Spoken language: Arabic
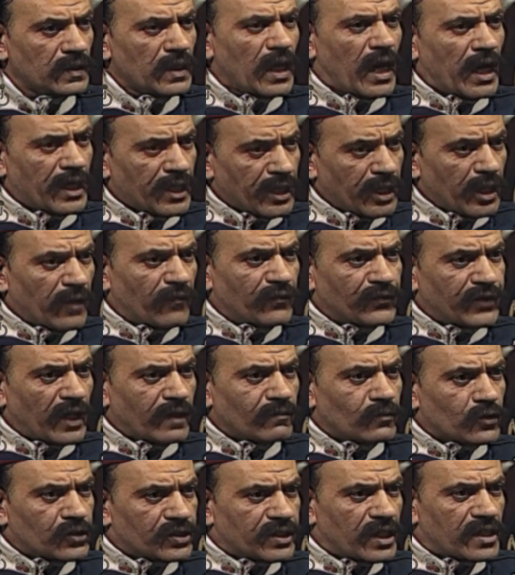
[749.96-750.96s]
يعني
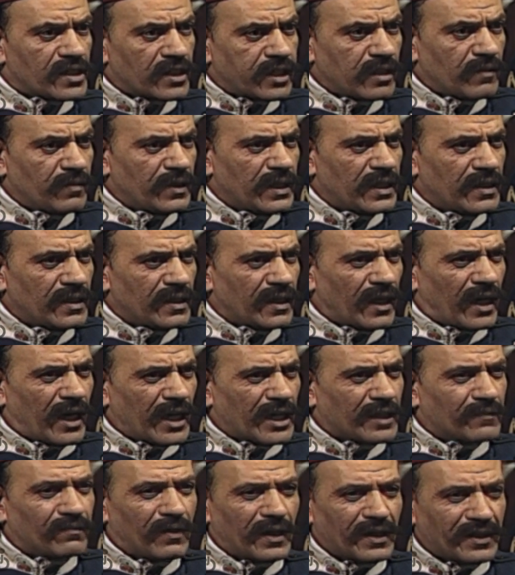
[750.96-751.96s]
نفضل مستسلمين
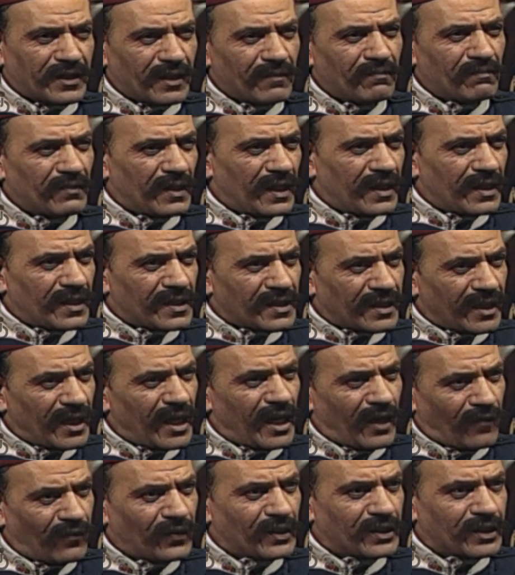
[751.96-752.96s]
لغاية ما يتم
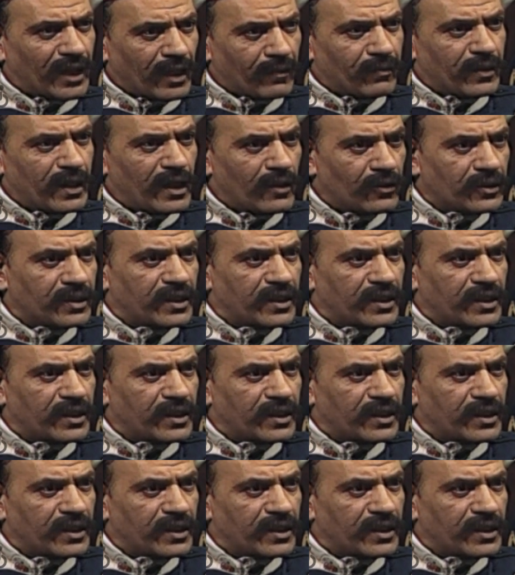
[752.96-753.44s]
الإصلاح في التربية